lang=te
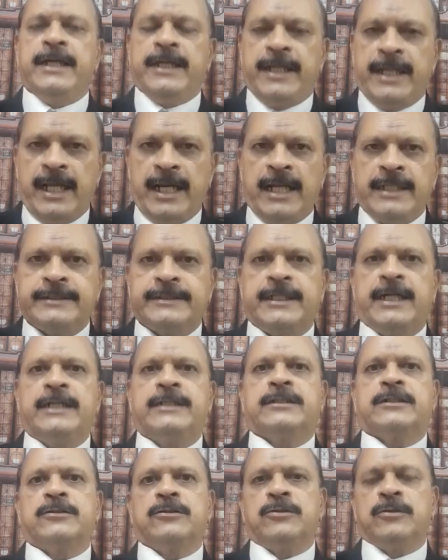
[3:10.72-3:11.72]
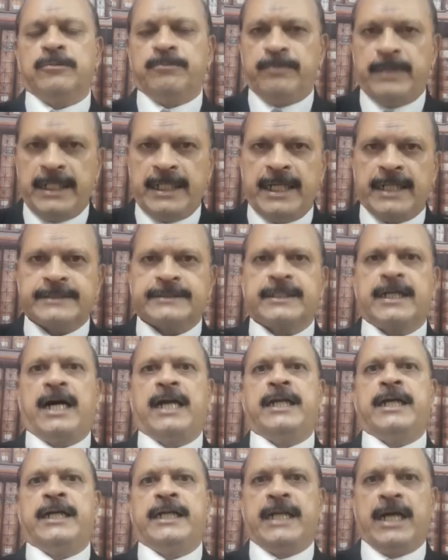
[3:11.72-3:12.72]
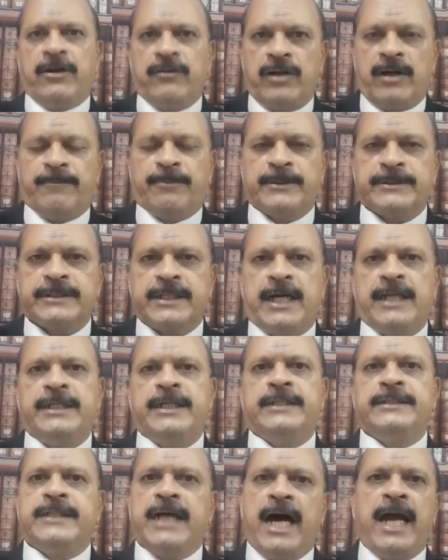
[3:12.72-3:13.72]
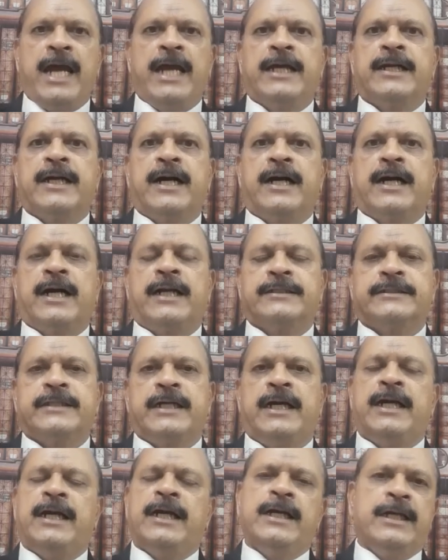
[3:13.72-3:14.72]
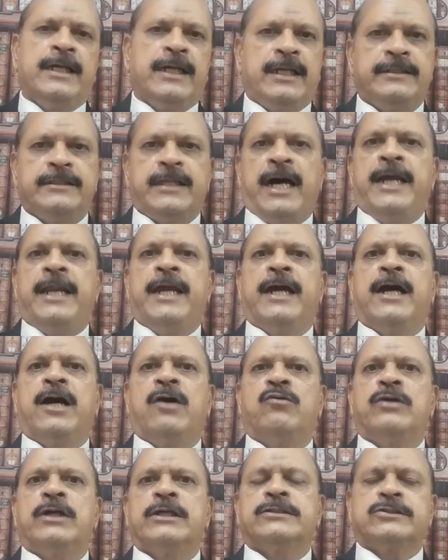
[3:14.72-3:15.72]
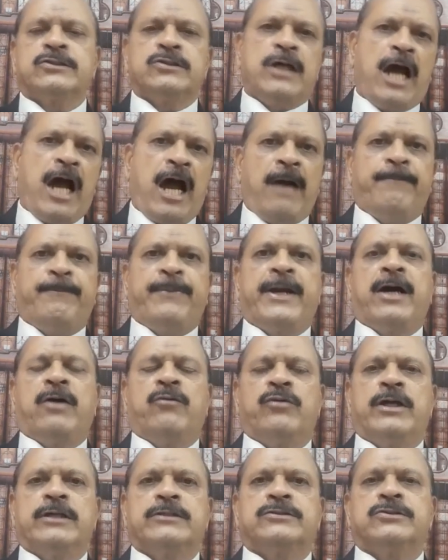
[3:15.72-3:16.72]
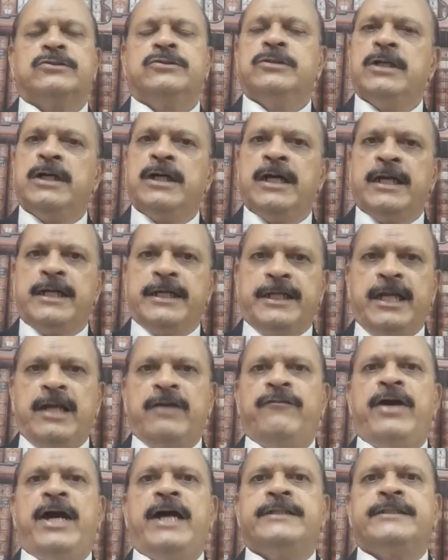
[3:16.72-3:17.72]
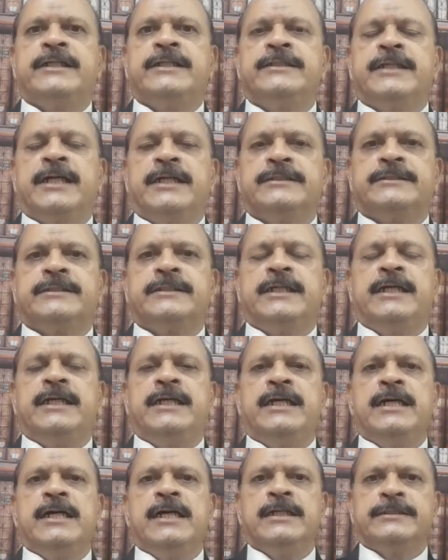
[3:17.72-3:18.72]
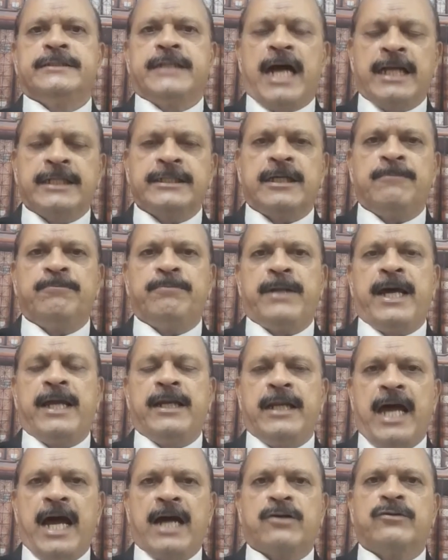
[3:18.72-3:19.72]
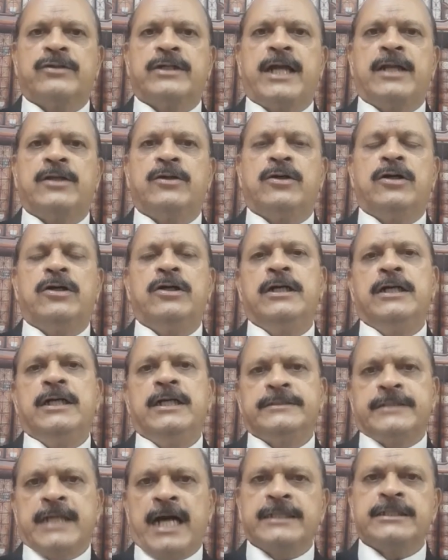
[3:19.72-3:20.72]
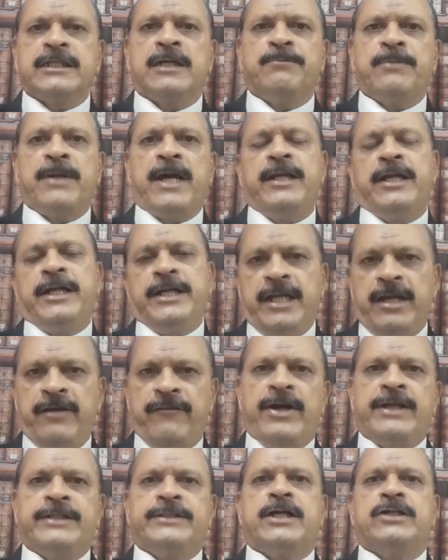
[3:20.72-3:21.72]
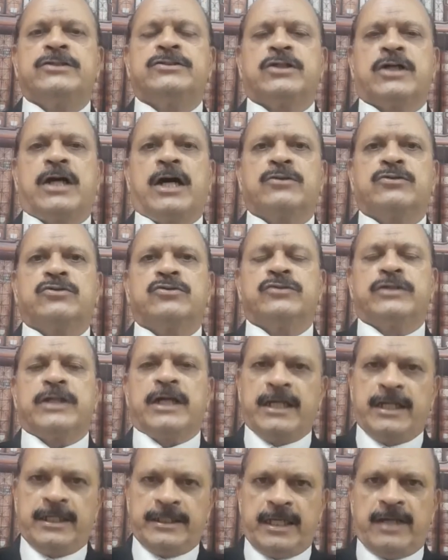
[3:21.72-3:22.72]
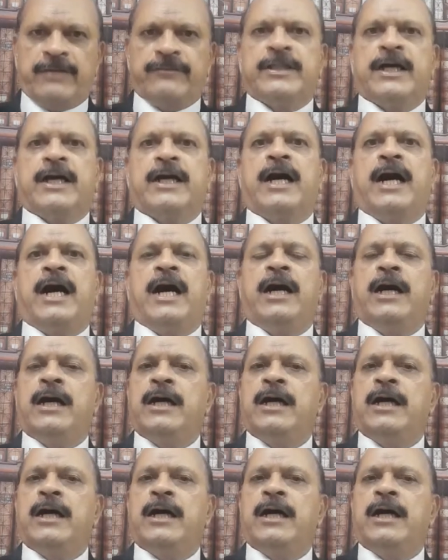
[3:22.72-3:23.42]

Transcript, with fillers: రియల్ ఎస్టేట్ బిల్డర్స్ కానీ డెవలపర్స్ కానీ న్యాయంగా కడితే ధైర్యంగా ఉండొచ్చు హ్యాపీగా ఉండొచ్చు డీవియేషన్ చేసి శాంక్షన్ ప్లాన్ లేకుండానో శాంక్షన్ ప్లాన్ డివేట్ చేసి కడుతుంటే ఇదే విధంగా